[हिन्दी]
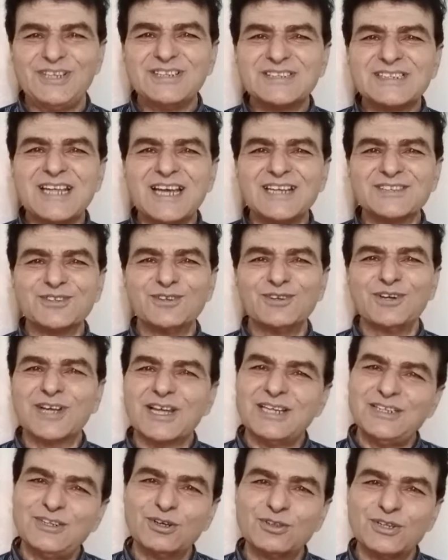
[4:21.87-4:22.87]
इसलिए असुरन
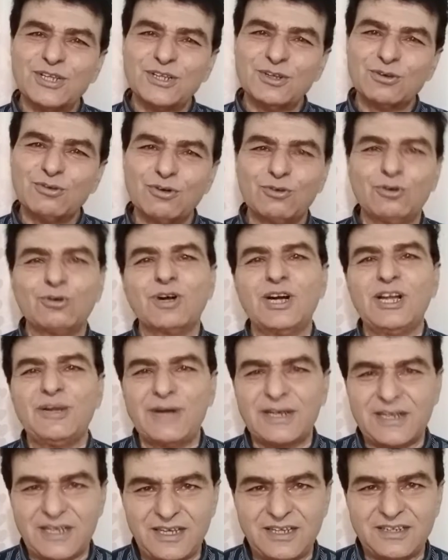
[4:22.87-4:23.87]
का जी उत्थे तो भूखड़े
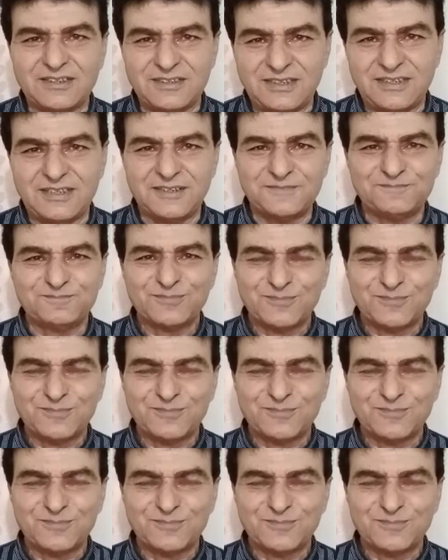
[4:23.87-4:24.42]
बैठे बैठे के